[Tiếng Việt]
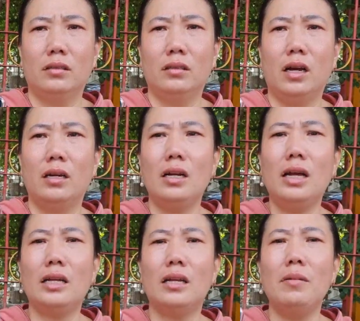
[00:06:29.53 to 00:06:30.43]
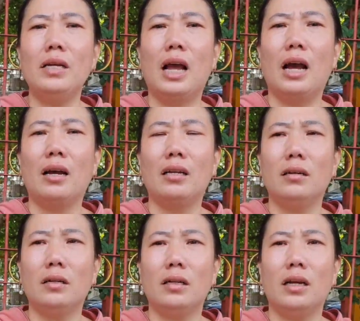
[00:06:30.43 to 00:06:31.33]
giờ đến đây chỉ biết nhờ anh
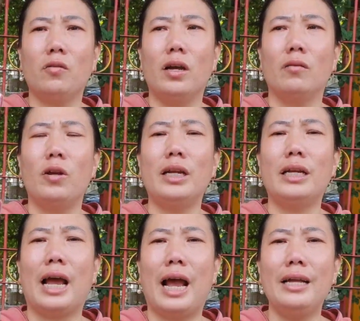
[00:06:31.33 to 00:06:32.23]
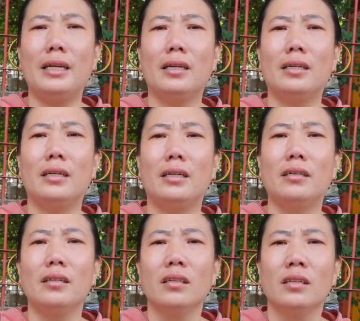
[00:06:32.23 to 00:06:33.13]
à, Nguyễn, à, Anh Hải thì à,
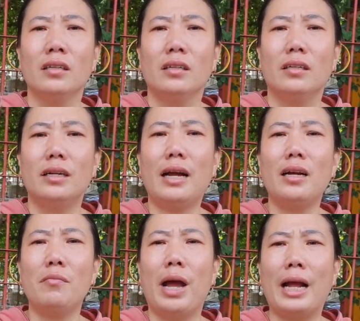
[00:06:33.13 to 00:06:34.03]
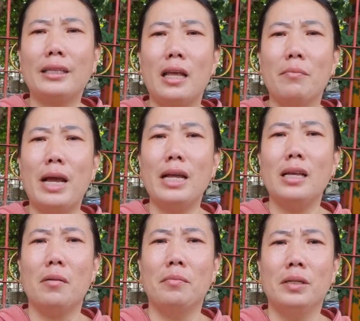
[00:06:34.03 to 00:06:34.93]
đăng lên mạng tìm bé
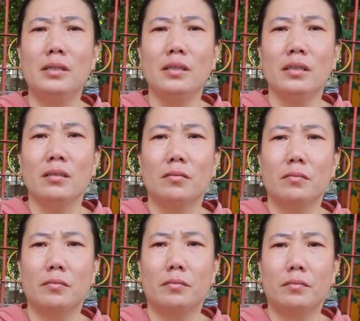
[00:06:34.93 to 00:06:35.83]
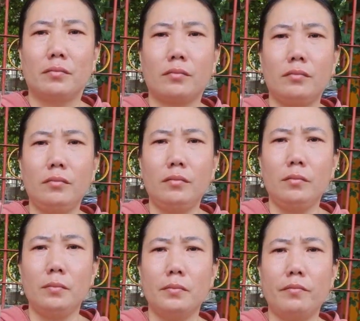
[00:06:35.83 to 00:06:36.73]
giùm. dạ
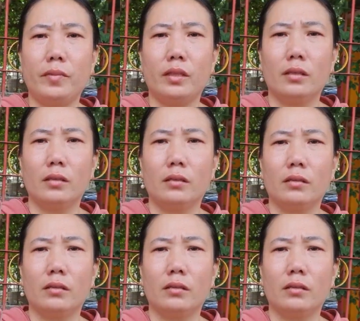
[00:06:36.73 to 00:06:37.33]
yeah.